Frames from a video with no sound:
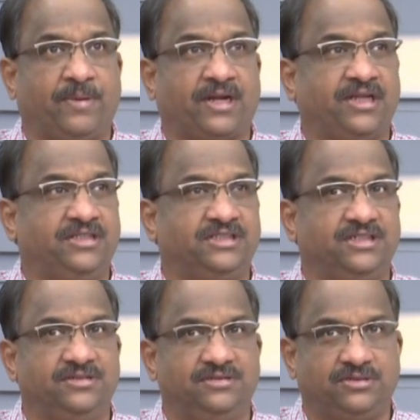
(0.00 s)

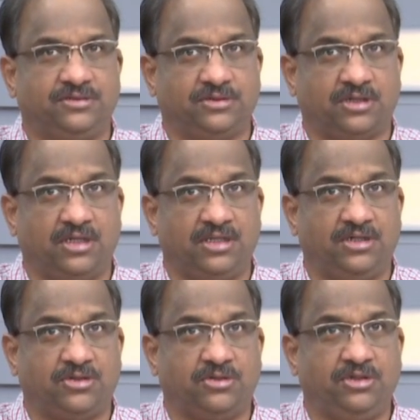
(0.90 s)
ప్రకటించాడు టూ
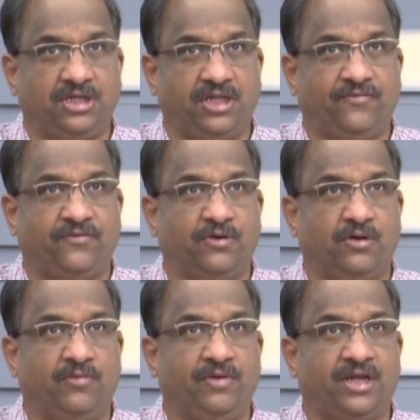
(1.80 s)
థౌజండ్ ట్వంటీ
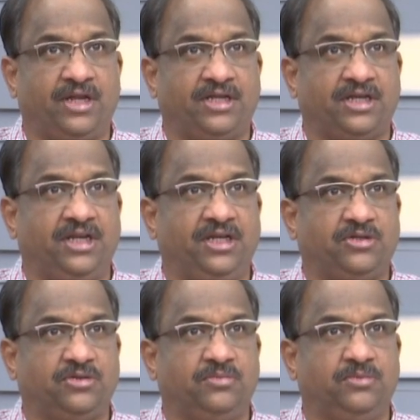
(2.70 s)
ఫోర్లో వీఆర్ రిటర్నింగ్
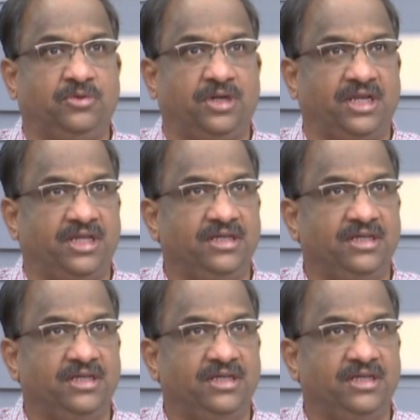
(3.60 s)
టు మూన్ అని